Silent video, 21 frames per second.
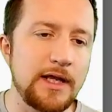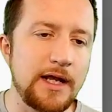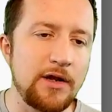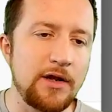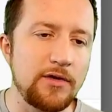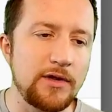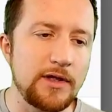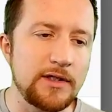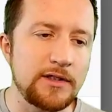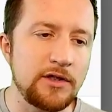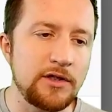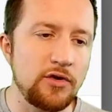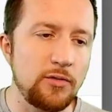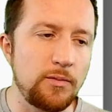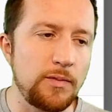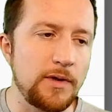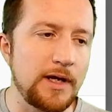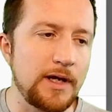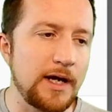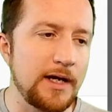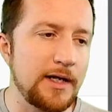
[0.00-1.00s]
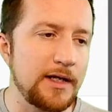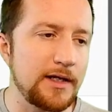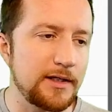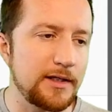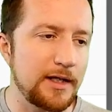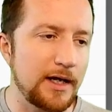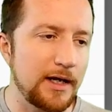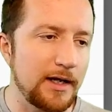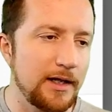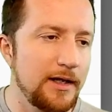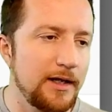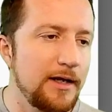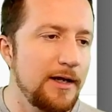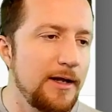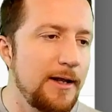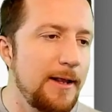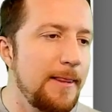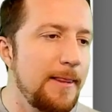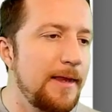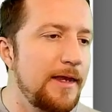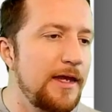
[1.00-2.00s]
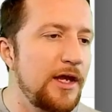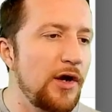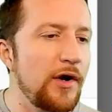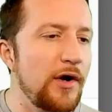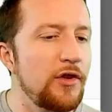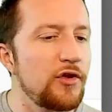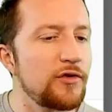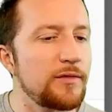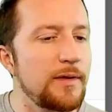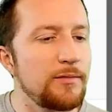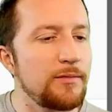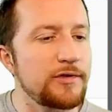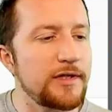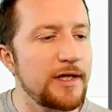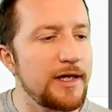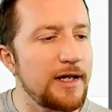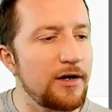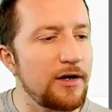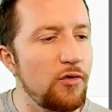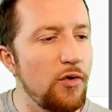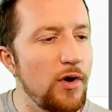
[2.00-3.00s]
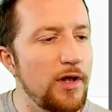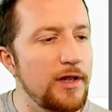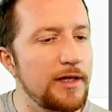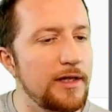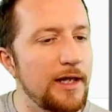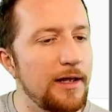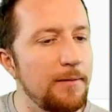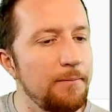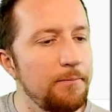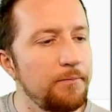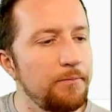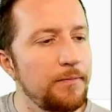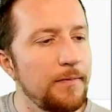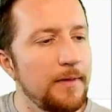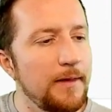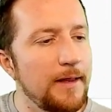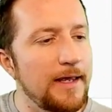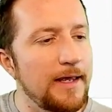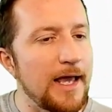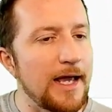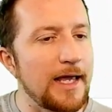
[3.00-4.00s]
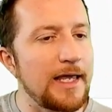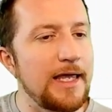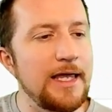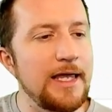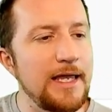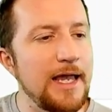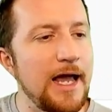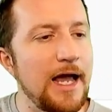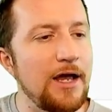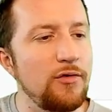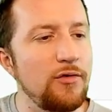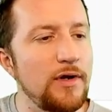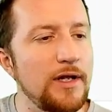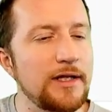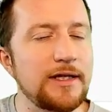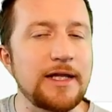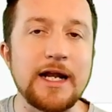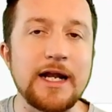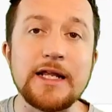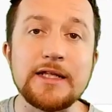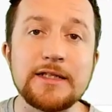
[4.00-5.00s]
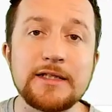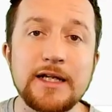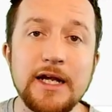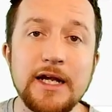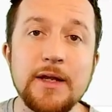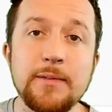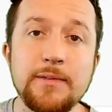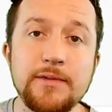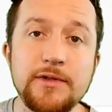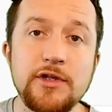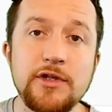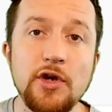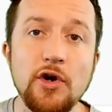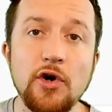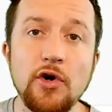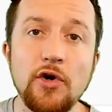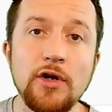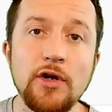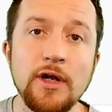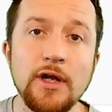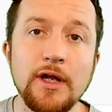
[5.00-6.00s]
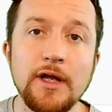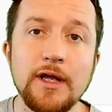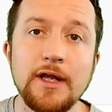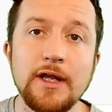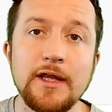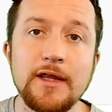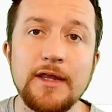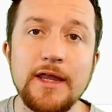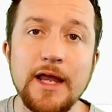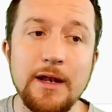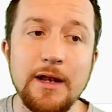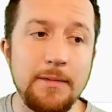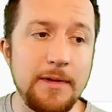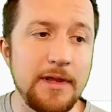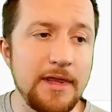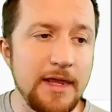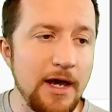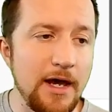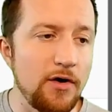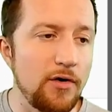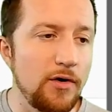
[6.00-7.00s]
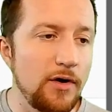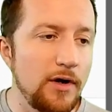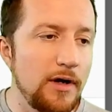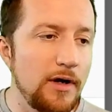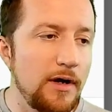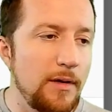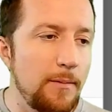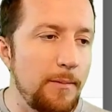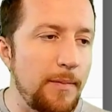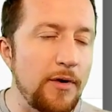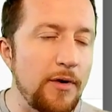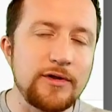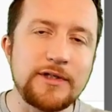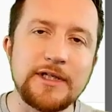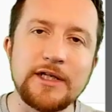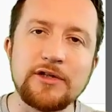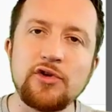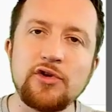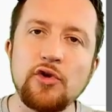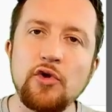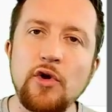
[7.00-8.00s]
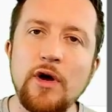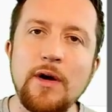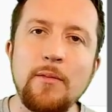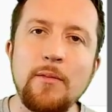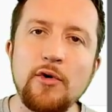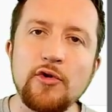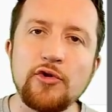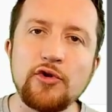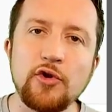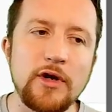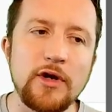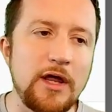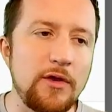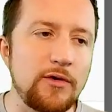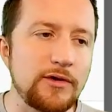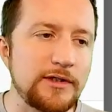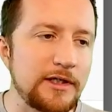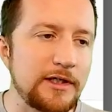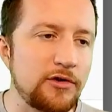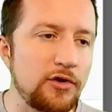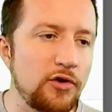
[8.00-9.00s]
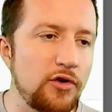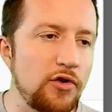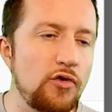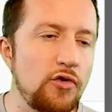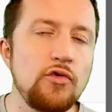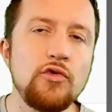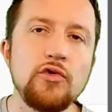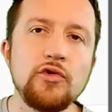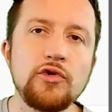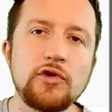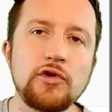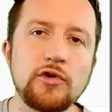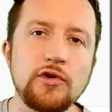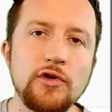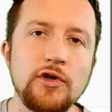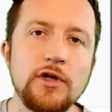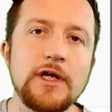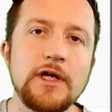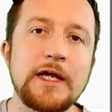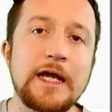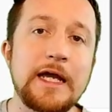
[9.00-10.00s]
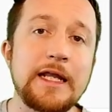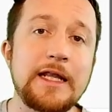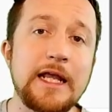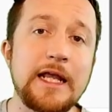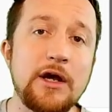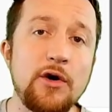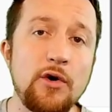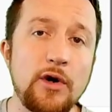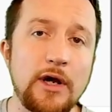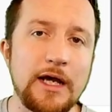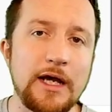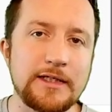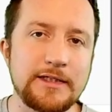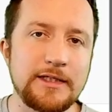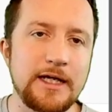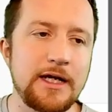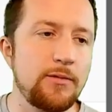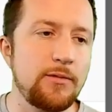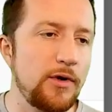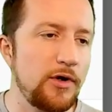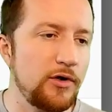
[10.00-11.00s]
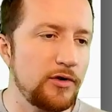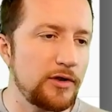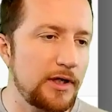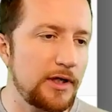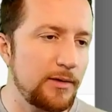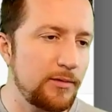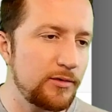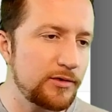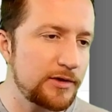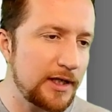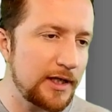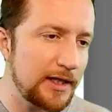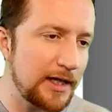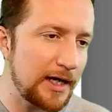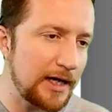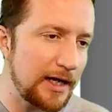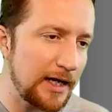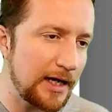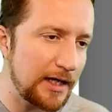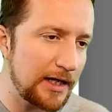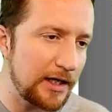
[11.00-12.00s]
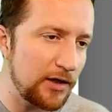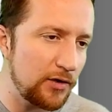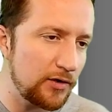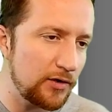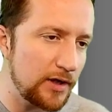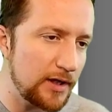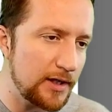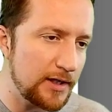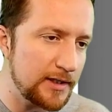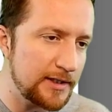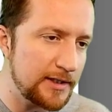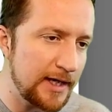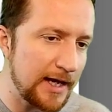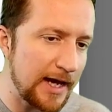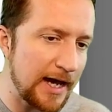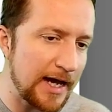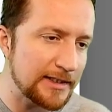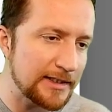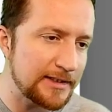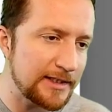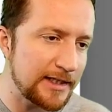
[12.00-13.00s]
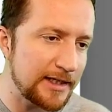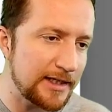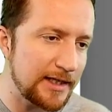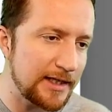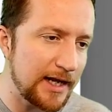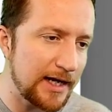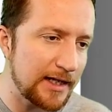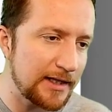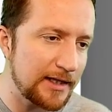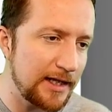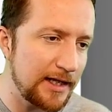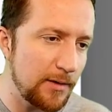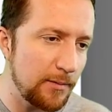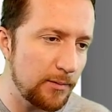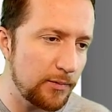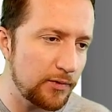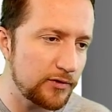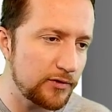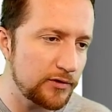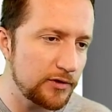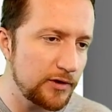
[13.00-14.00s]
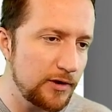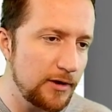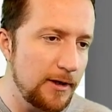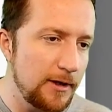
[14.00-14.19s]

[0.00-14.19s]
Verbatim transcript: a dar a donde dice duplicar y editar. Y ahora nos vamos a dar cuenta que aquí ya hay una transcripción del video, pero está todo amontonado, está todo junto. ¿Qué tengo que hacer? Bueno, tenemos que darle aquí donde dice asignar tiempos.